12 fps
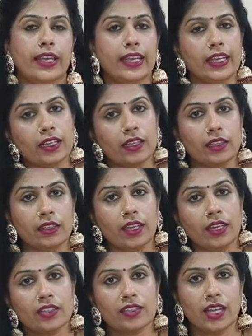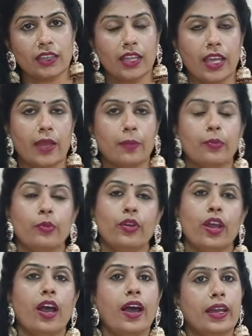एक तक जाता है
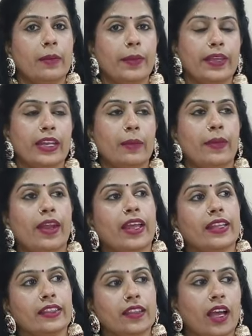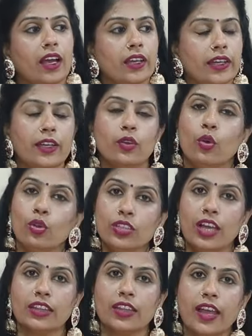पूरा हर महीने मेरा इतना अर्निंग हो
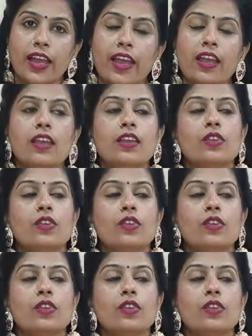जाता है